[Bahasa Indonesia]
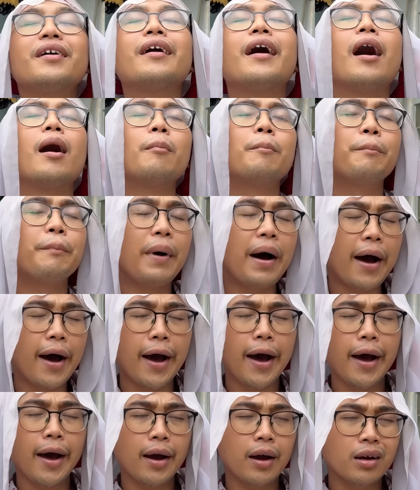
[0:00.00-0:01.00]

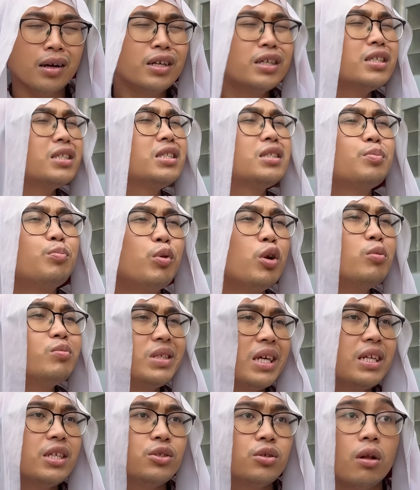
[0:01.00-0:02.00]
Gampang. Sebelum
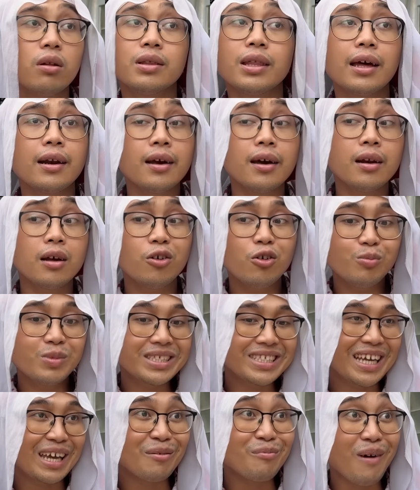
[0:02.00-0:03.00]
jadi sultan kan aku
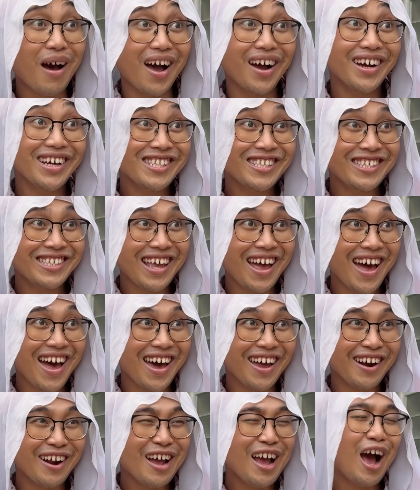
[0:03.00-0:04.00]
miskin banget,
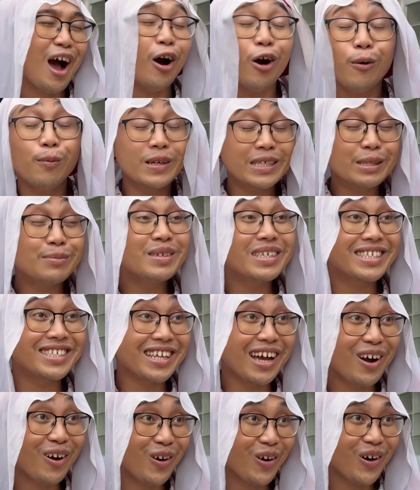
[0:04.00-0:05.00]
Sar. Aku pasti
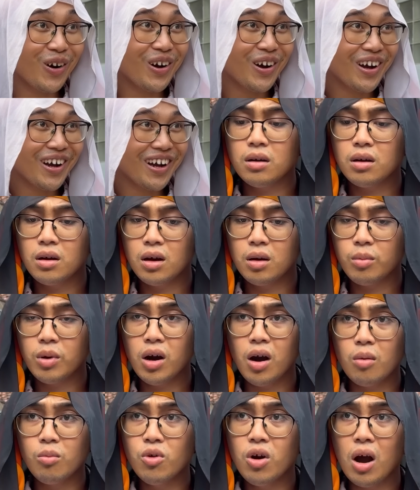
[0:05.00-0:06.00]
bisa kok. Emang
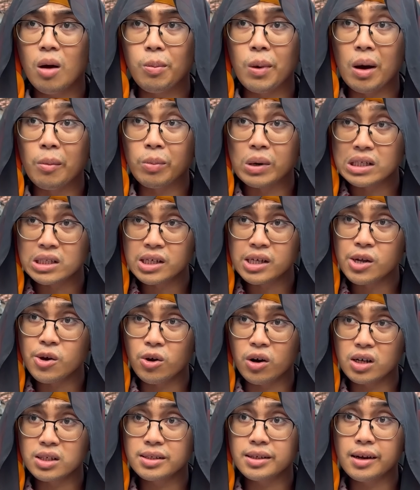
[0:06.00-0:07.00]
kamu gak apa-apa jadi
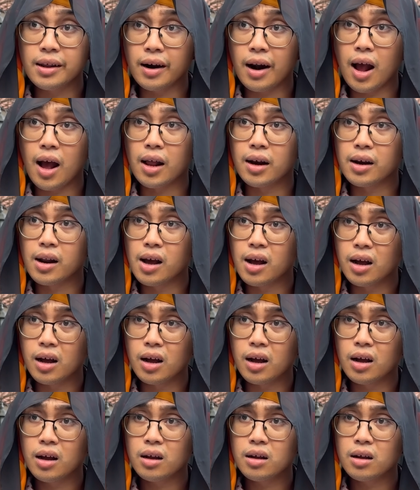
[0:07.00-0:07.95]
orang sederhana?